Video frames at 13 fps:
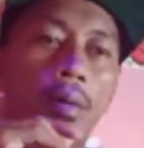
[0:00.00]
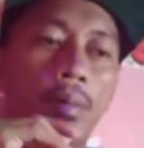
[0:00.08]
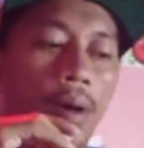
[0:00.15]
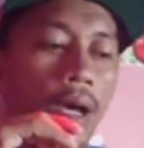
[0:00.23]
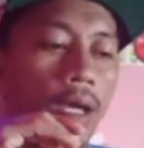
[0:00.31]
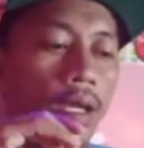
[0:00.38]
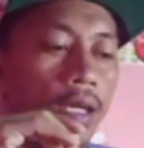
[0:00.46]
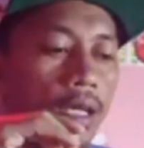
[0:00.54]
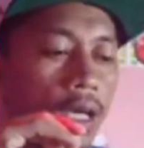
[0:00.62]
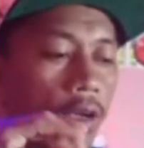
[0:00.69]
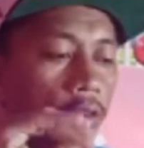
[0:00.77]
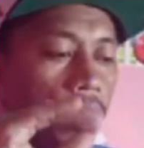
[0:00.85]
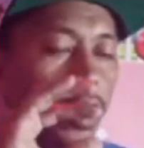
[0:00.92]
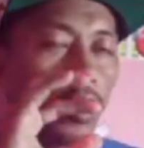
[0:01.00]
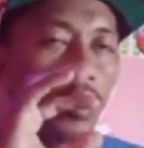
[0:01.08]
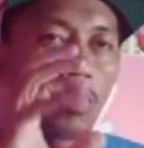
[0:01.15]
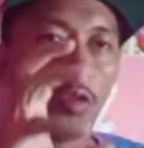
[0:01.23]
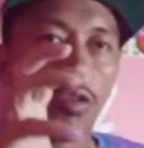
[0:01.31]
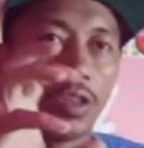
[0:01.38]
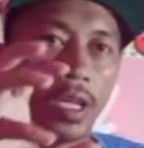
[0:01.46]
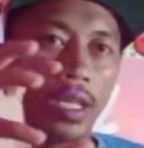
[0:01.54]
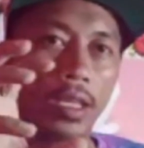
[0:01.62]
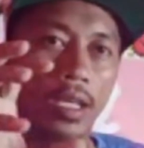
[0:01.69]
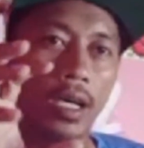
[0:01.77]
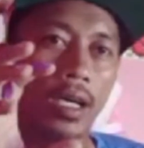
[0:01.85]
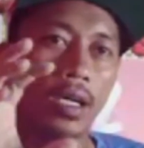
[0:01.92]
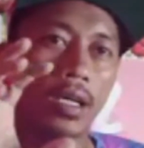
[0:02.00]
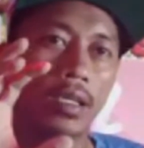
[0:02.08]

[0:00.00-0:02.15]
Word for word: may ano tayo content na